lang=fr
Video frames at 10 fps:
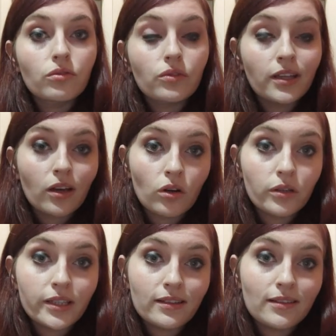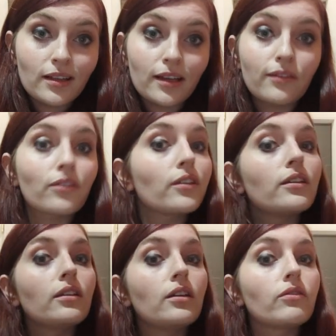Je veux dire, quand il y a des élèves
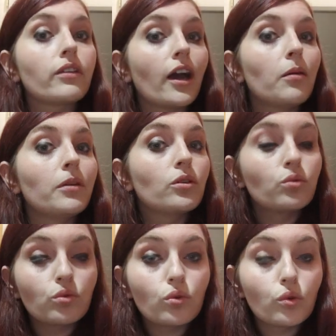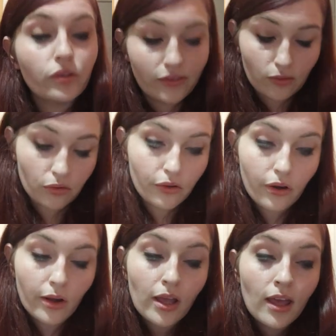qui venaient à mes cours ou qui viennent encore,